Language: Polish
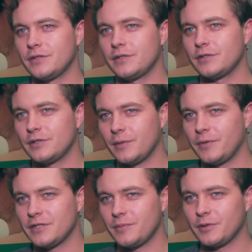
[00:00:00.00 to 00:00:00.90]
czy, czy nie
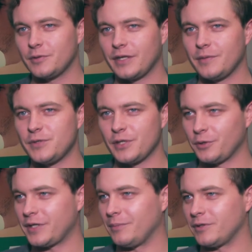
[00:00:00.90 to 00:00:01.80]
będziemy tutaj
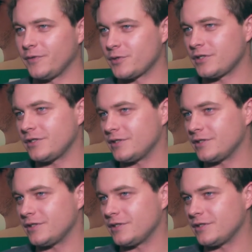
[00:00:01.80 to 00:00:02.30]
psychodramy tworzyć,